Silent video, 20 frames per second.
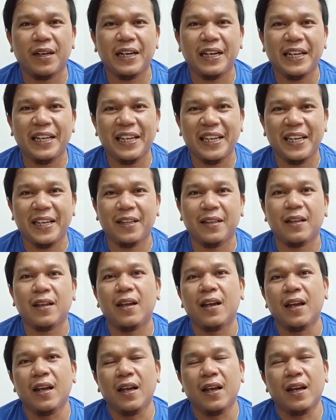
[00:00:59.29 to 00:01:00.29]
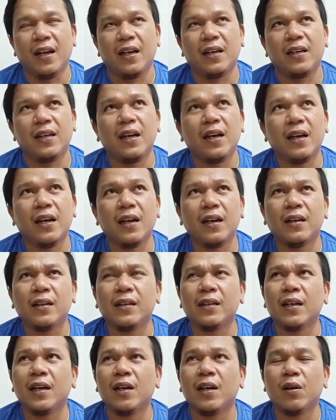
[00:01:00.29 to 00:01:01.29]
ringgit
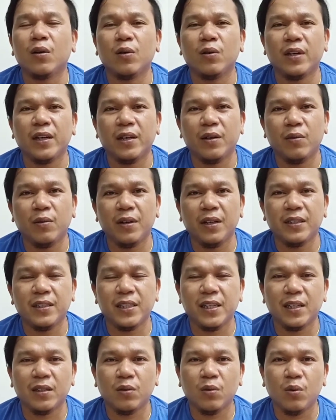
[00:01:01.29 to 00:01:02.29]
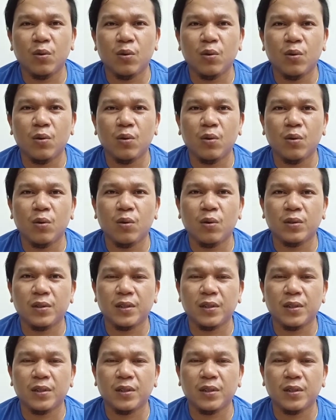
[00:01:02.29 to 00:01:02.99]
dan kalau di Indonesia tuh